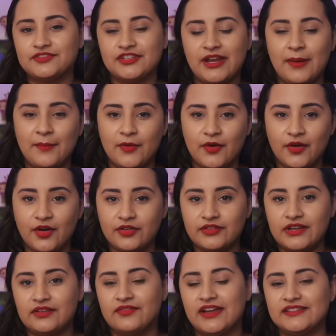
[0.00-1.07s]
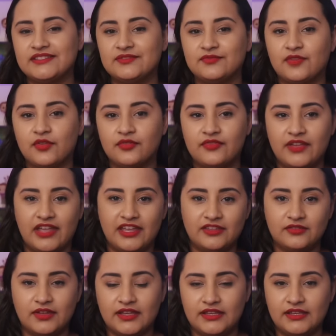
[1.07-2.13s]
de namoro, e ele vai se
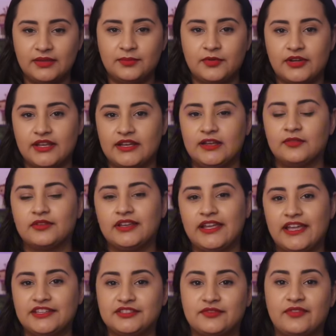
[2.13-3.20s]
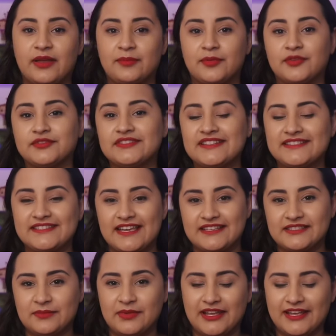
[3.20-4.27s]
envolvendo aí, porque ele é um cliente, vai processar
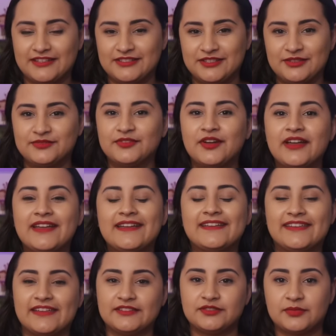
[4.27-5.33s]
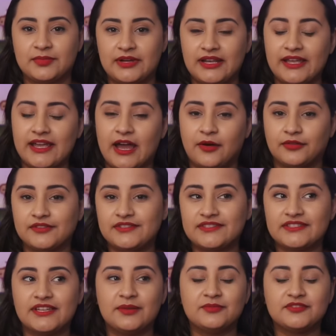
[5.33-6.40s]
esse aplicativo, que é super legal.
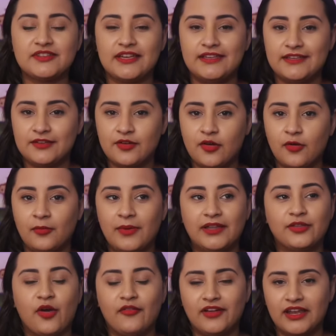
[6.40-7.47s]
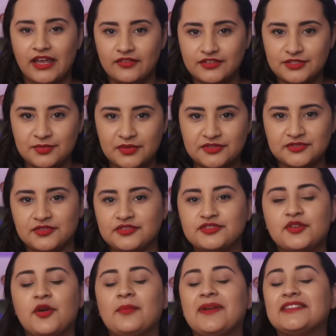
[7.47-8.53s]
Estamos aí com uma nova leva de pessoas de
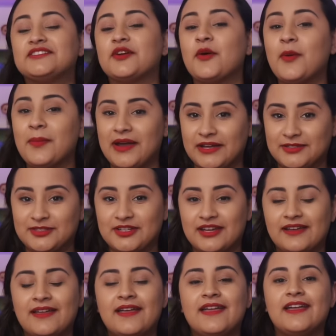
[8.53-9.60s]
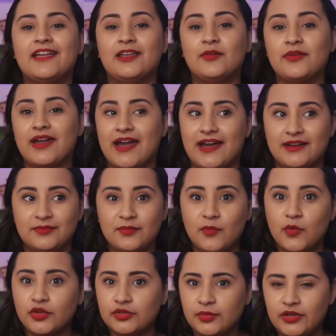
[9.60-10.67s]
comédia romântica. Ele é um cara
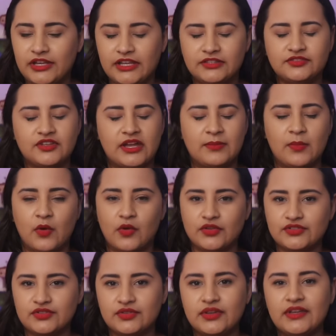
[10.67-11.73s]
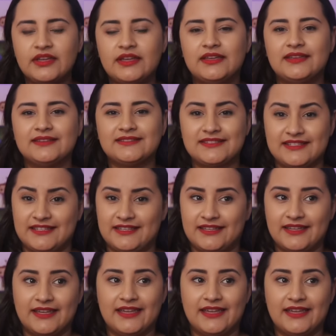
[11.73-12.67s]
muito bonito, charmoso, e assim,